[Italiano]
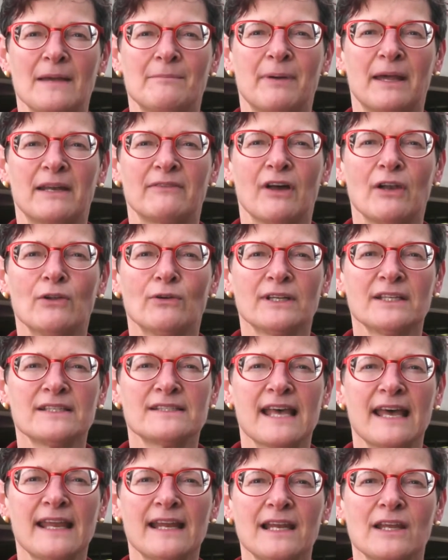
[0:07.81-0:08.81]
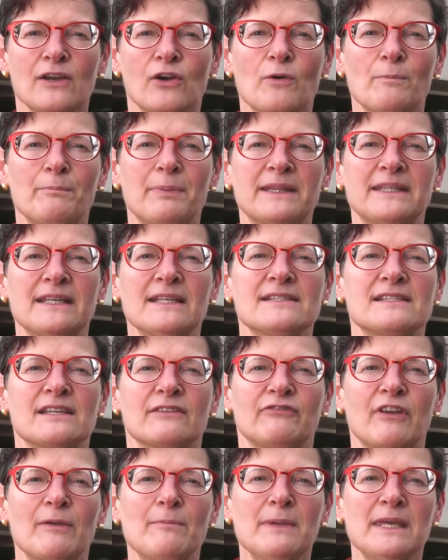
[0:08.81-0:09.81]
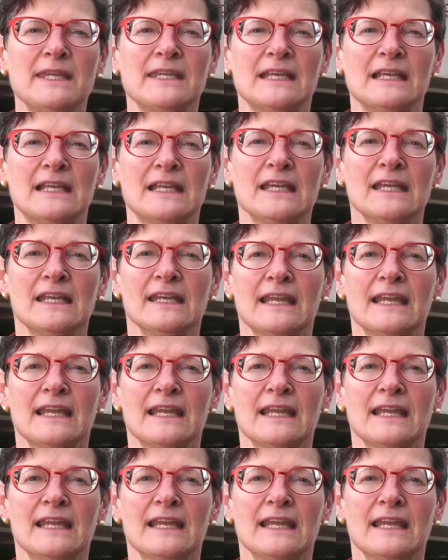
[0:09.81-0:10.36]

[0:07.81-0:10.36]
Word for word: per valorizzare le competenze femminili